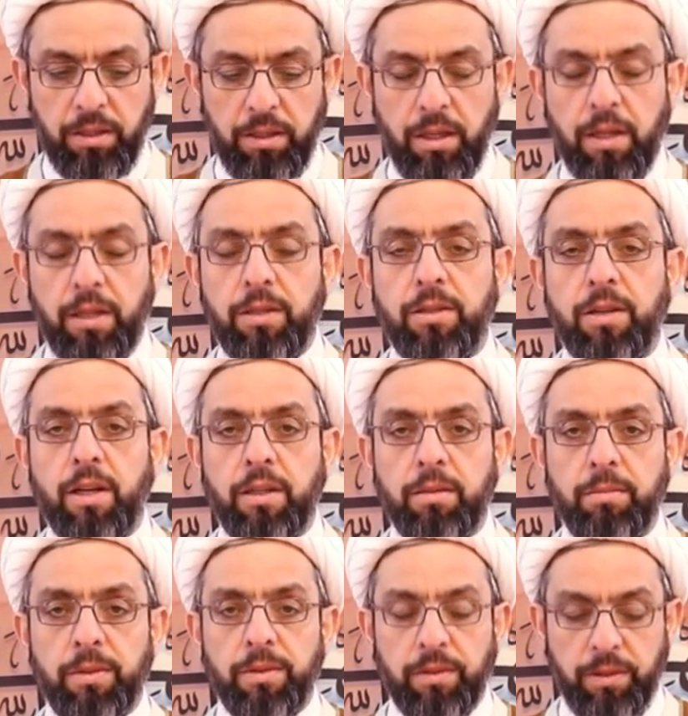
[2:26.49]
Yani
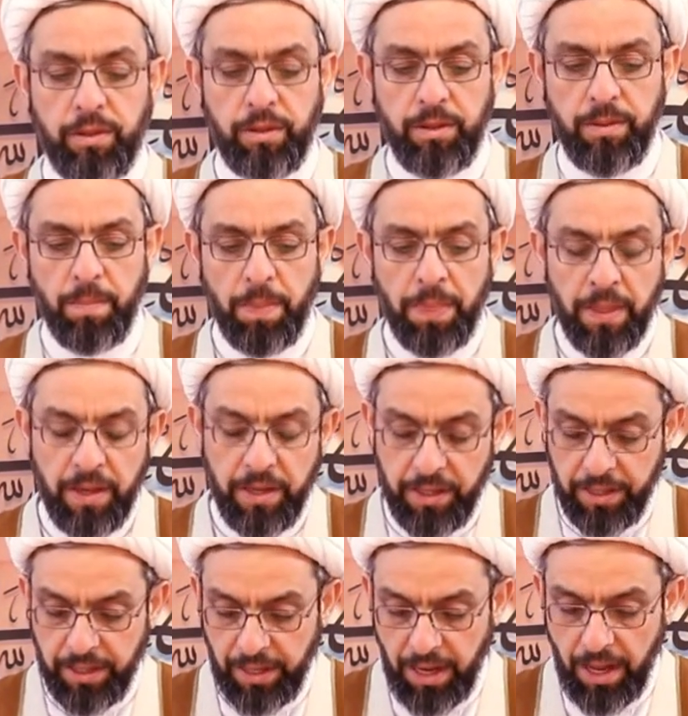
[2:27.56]
canımızı
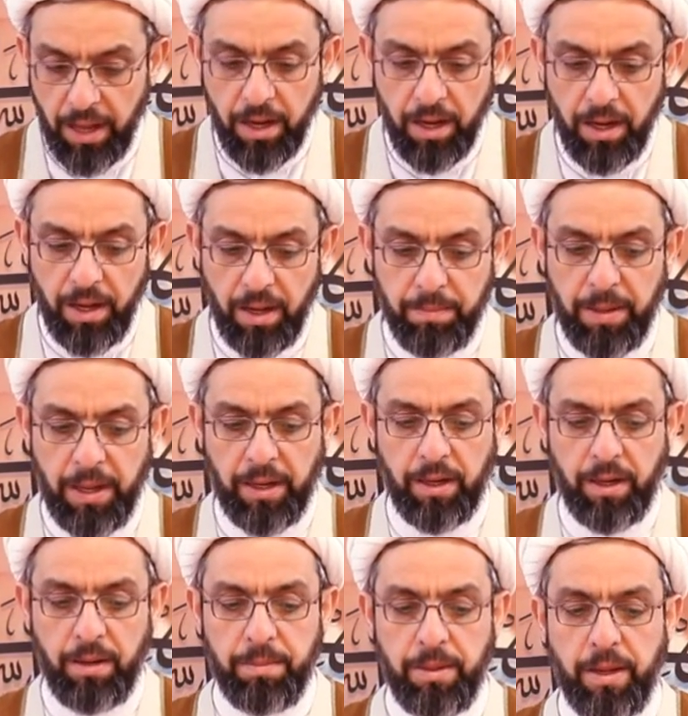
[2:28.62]
iyilerle
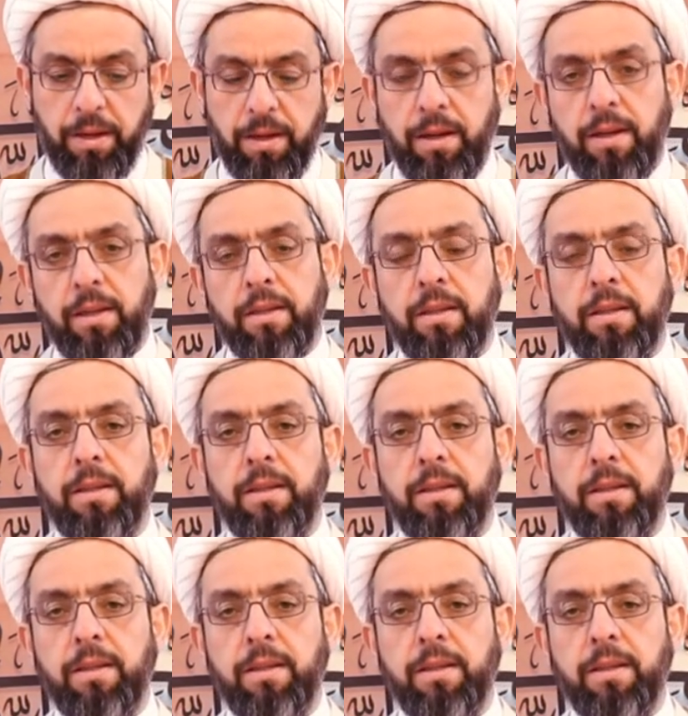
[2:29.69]
beraber al.